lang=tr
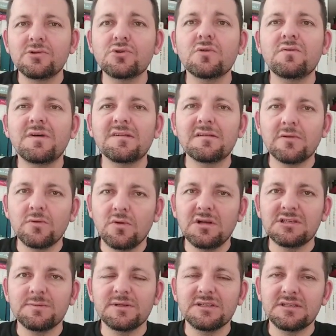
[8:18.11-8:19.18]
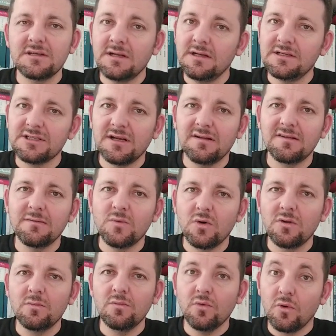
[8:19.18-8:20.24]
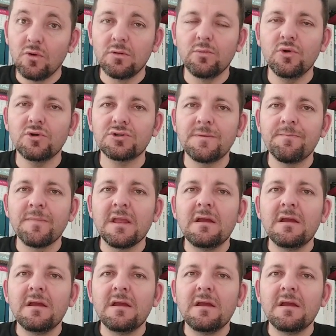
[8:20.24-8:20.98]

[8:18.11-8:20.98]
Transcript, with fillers: Çok fazla dolaşma e, şansım ol, olmuyor.